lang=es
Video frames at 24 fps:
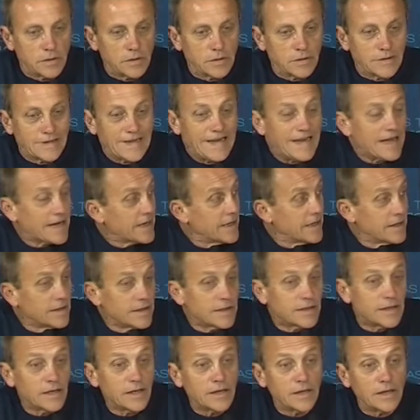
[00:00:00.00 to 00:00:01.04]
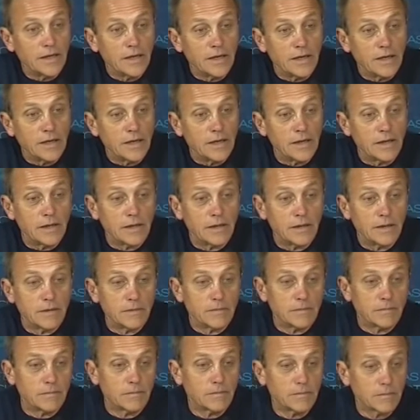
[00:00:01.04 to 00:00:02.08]
de la gente, de
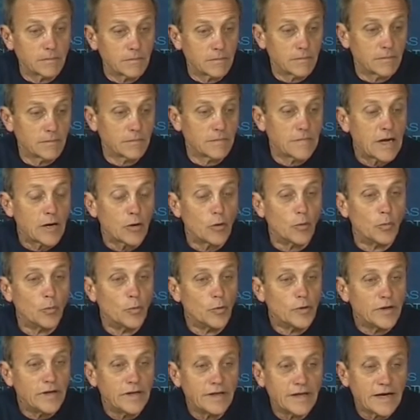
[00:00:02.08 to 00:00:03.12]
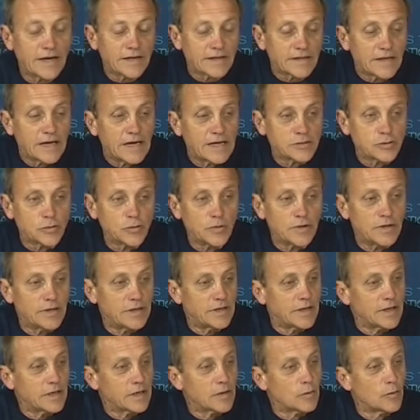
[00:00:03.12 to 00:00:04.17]
la comunidad, ayudan
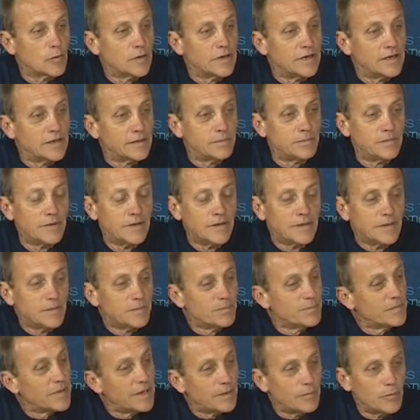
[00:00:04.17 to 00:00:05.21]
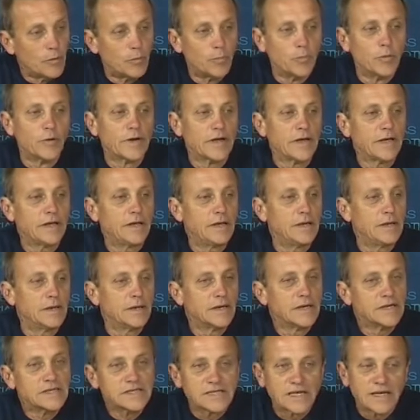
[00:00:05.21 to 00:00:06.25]
las escuelas, vamos por ahí,
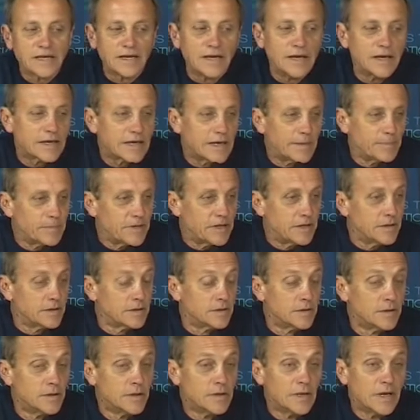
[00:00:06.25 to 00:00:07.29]
ese es el camino.